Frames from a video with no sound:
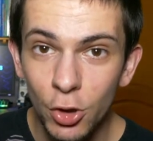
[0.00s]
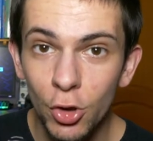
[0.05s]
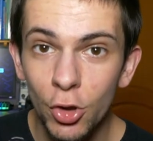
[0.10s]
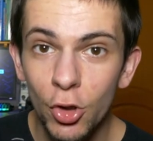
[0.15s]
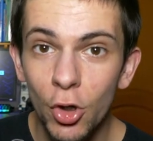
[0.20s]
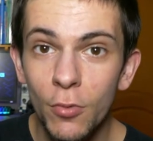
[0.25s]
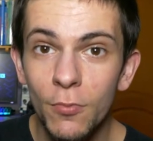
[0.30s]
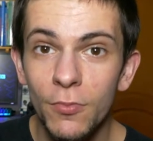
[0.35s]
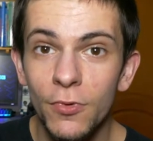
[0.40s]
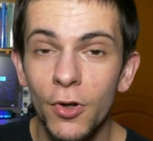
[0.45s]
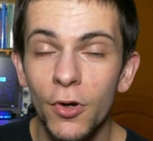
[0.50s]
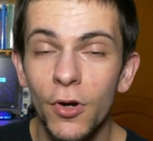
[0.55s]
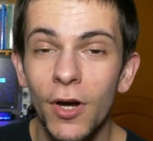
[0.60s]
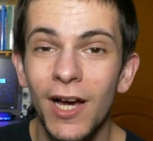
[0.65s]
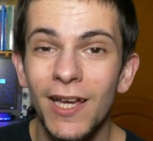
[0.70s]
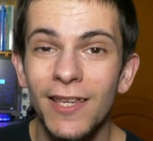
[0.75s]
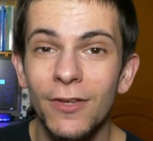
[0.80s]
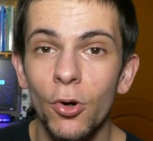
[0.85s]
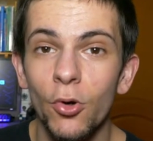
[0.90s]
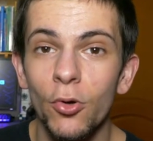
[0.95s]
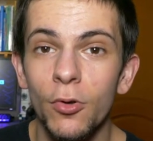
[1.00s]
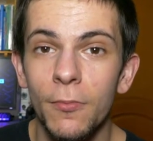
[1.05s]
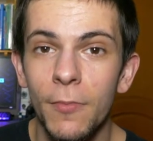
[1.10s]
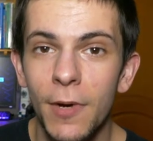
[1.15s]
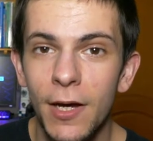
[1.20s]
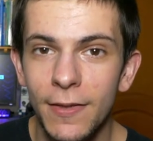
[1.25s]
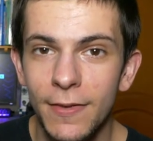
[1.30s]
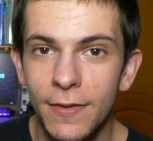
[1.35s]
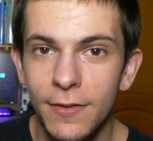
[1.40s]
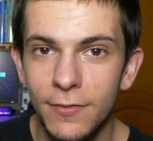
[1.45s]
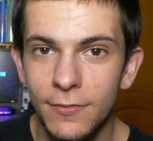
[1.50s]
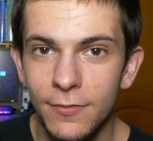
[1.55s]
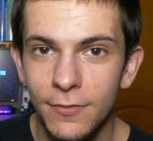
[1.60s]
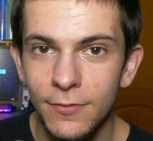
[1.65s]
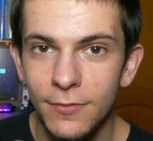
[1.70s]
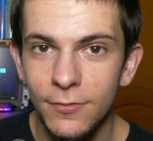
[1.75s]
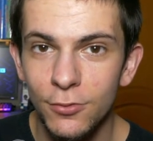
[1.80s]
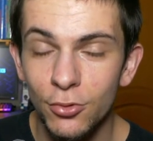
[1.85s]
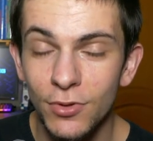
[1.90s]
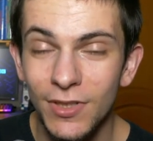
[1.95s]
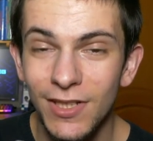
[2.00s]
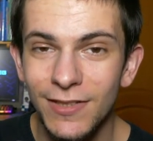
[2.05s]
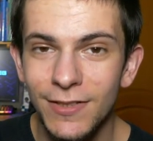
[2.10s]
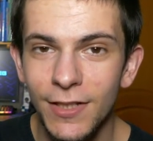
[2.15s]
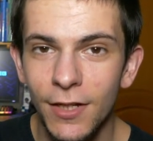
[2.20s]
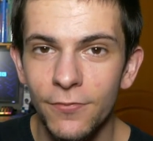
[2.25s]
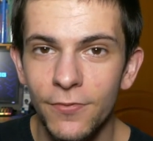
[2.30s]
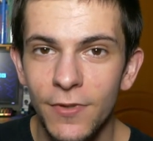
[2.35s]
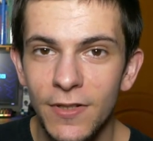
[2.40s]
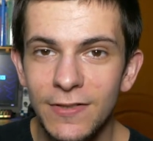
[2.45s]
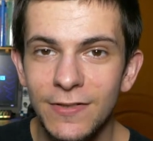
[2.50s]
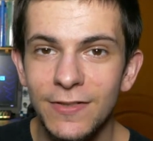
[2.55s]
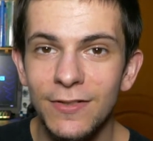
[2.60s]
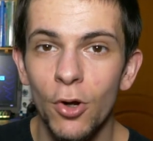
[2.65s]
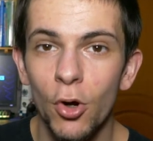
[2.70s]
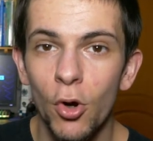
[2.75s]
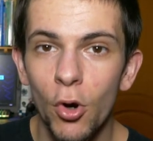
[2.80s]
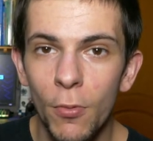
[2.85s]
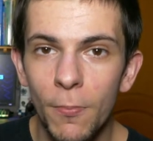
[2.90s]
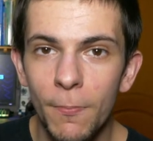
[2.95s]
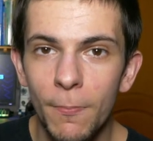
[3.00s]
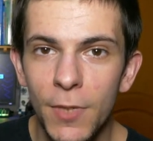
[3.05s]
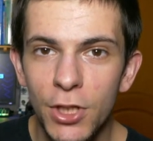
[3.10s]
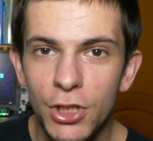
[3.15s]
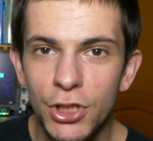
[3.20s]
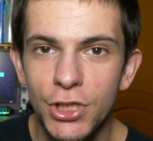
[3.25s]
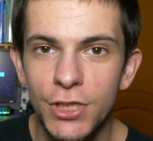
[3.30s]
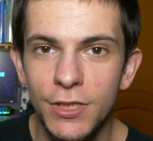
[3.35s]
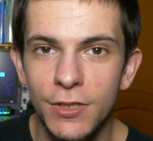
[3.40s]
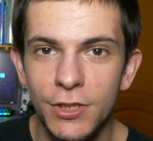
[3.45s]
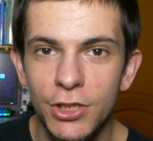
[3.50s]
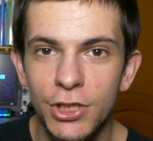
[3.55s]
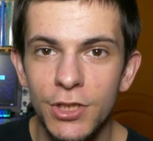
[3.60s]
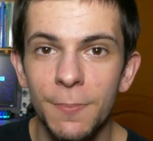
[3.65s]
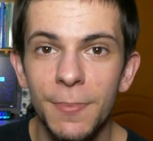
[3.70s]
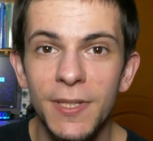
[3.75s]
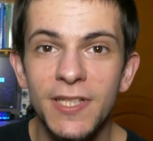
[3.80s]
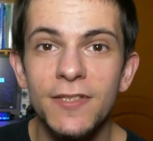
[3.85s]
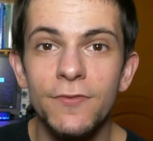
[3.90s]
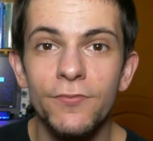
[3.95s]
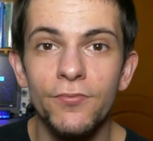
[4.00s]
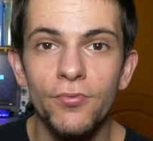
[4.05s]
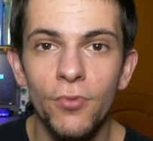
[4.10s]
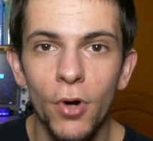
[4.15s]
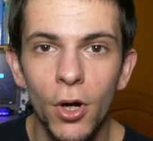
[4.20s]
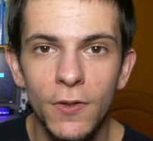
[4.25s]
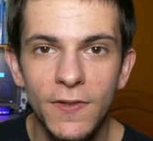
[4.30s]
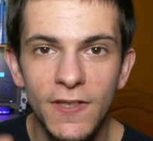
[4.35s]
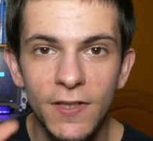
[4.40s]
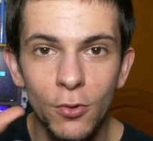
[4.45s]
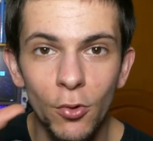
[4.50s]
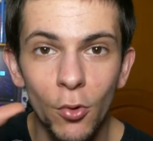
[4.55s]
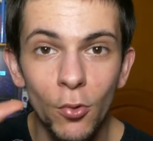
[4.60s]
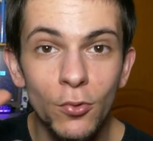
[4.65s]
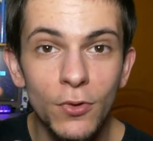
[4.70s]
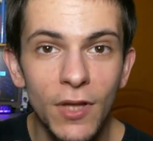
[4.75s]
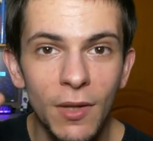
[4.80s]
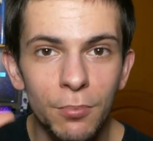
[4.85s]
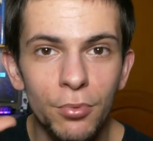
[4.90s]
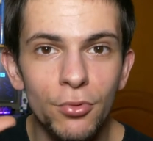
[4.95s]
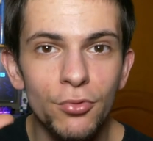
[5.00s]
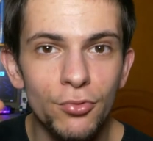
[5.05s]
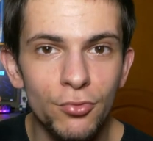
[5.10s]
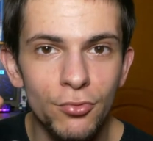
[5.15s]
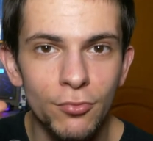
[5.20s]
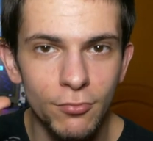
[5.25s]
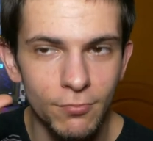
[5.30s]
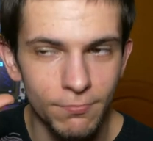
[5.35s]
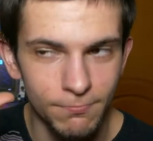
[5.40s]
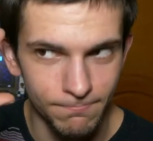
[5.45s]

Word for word: Comme dans Iron Man. Une interface homme-machine. Je sais pas si vous vous rendez compte un peu du,